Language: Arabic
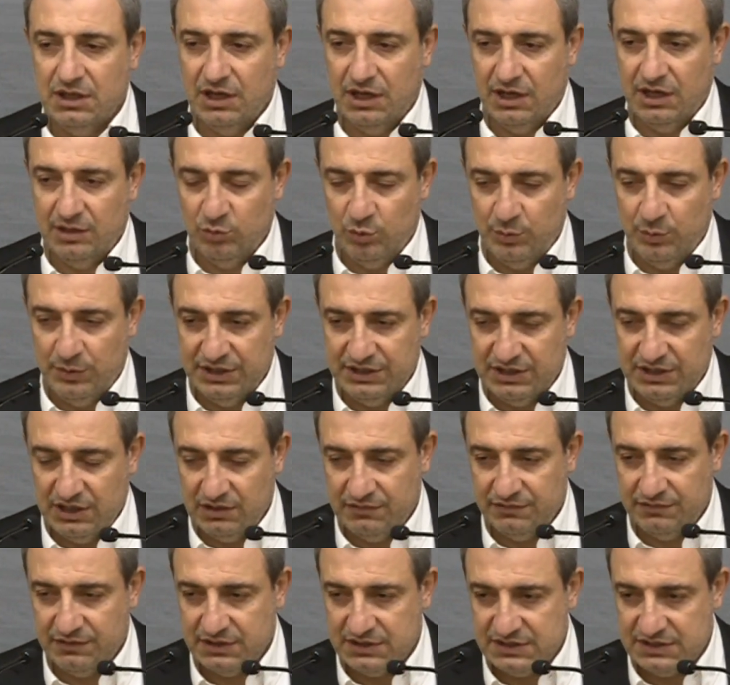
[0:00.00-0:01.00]
المبادرة
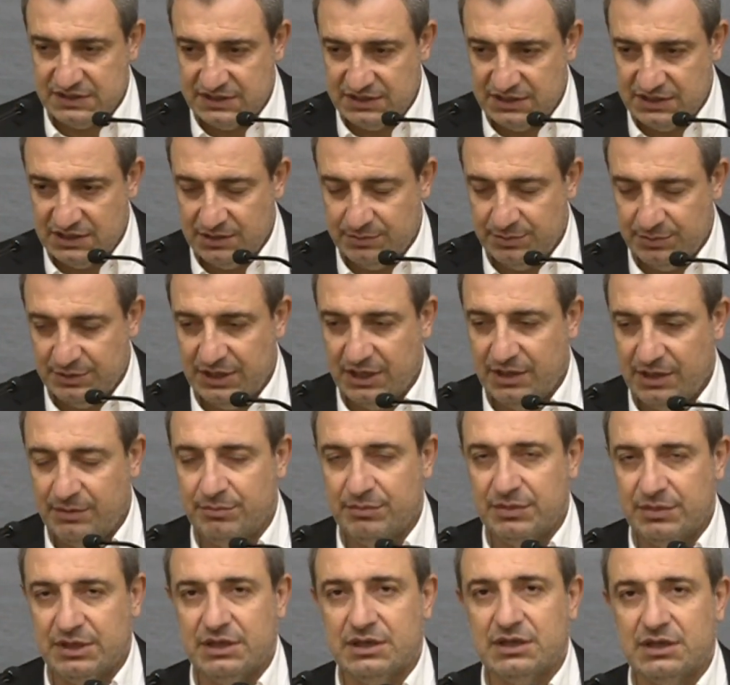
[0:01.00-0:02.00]
الفرنسية
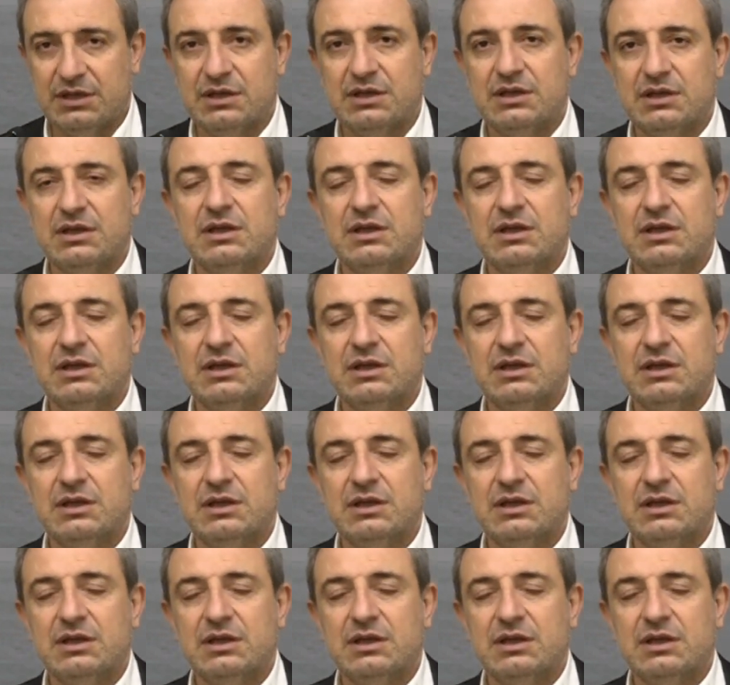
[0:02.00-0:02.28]
بدعم من